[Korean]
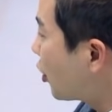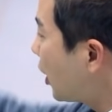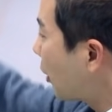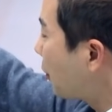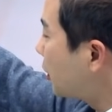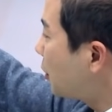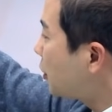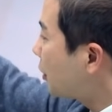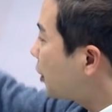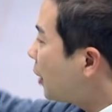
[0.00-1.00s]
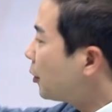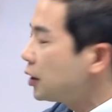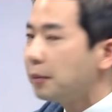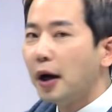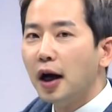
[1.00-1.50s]
전에 몇 번을 보냐면 세
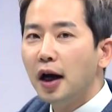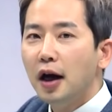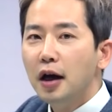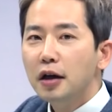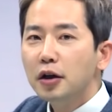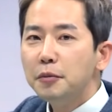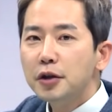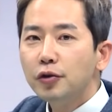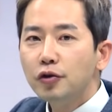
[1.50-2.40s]
번을 봐. 그럼 이제